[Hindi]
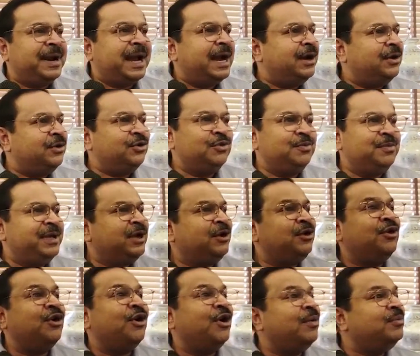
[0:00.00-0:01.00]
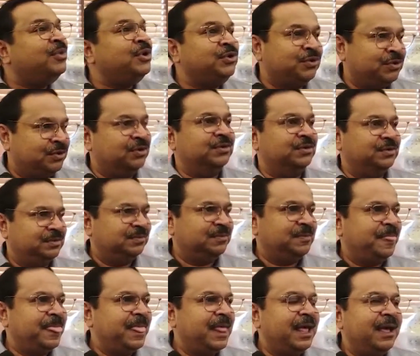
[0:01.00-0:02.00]
ब्रांड रू भी कम नुह
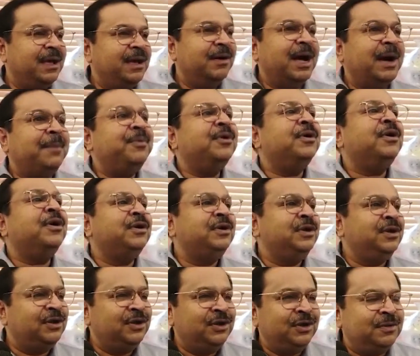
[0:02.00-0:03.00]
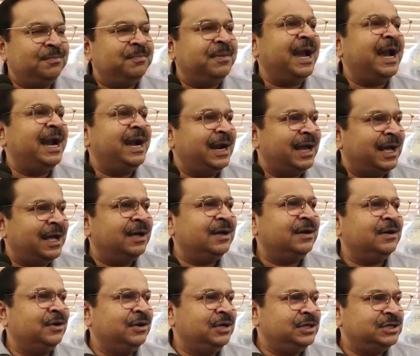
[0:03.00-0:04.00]
आपण अन्य ब्रांड ना
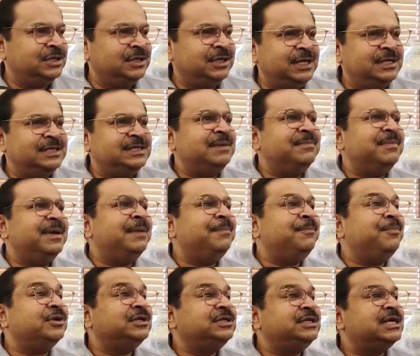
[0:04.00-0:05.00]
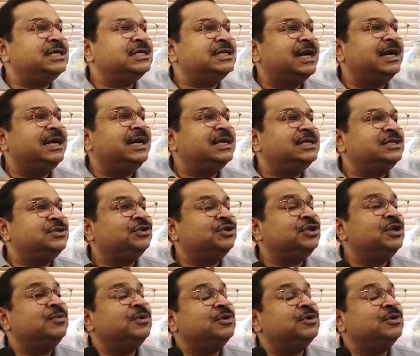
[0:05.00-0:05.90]
कही पचास षाठी सतुरी